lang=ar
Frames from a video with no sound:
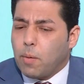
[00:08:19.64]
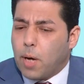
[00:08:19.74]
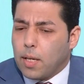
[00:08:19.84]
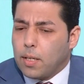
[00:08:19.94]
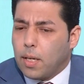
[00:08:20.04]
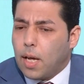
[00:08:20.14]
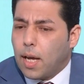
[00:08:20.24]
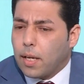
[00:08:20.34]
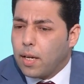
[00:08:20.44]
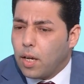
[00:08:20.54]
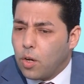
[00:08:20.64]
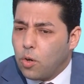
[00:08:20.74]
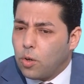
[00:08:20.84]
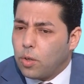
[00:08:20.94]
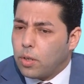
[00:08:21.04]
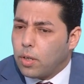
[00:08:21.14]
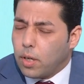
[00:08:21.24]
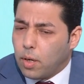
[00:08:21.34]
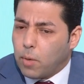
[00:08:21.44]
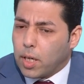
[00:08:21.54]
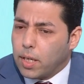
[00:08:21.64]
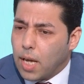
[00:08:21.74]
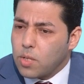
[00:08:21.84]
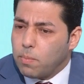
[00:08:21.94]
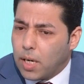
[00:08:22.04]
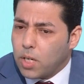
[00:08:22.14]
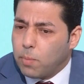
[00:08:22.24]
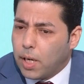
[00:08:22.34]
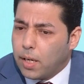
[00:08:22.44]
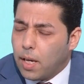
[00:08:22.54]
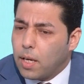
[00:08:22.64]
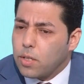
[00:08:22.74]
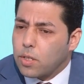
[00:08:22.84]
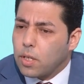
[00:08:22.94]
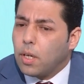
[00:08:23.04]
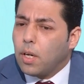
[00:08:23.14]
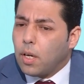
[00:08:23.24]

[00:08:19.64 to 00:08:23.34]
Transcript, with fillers: طبعا حكينا انه المريض لازم يبلش بالعلاج